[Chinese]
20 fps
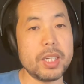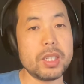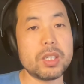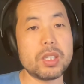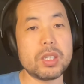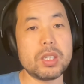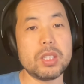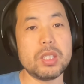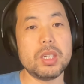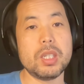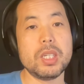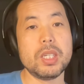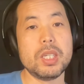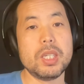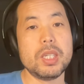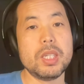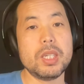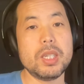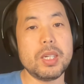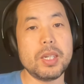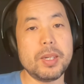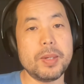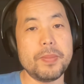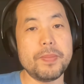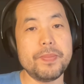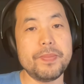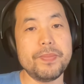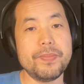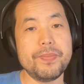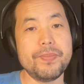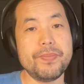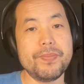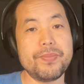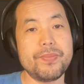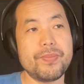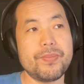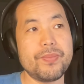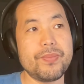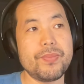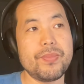才是嗯
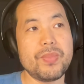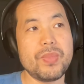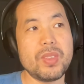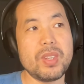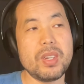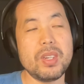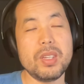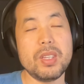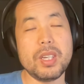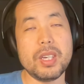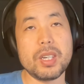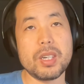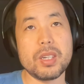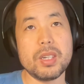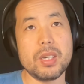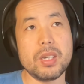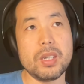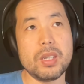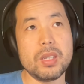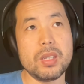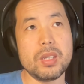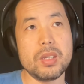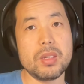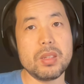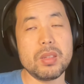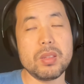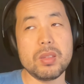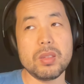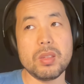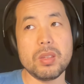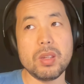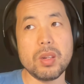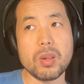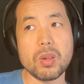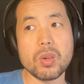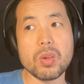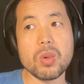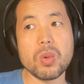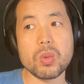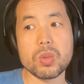那个
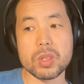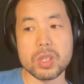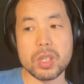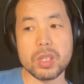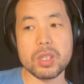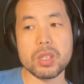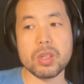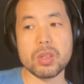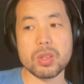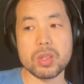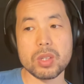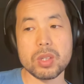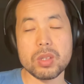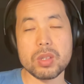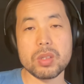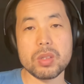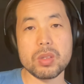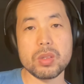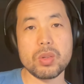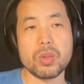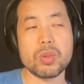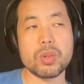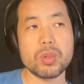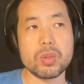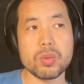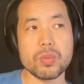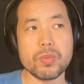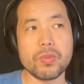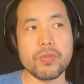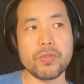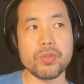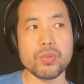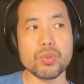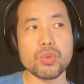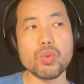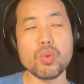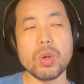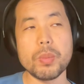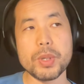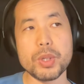能够真正是就是
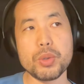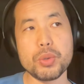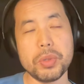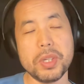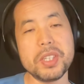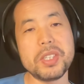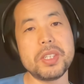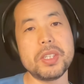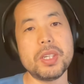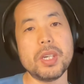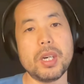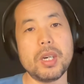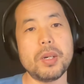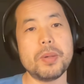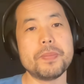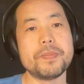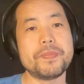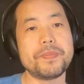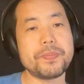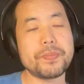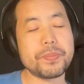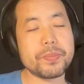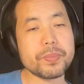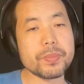辅助我们学习啊。